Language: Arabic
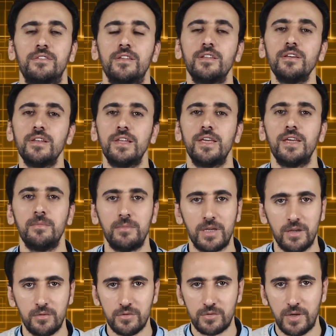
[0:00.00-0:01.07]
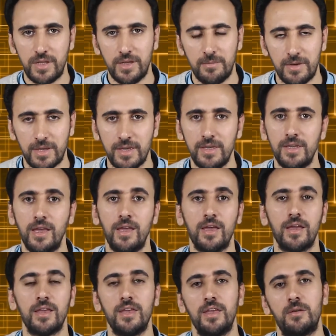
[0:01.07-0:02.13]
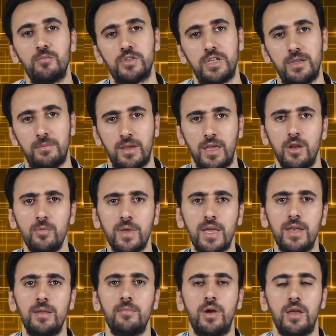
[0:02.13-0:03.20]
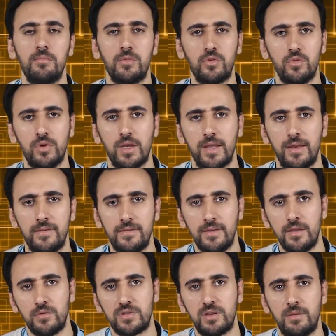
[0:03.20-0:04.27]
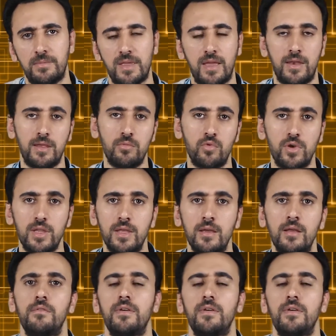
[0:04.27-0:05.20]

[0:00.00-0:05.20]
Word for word: صديق ليا متجوز واحده امريكيه غير مسلمه كانوا بيتكلموا عن موضوع الخنازير وسبب تحريمه كده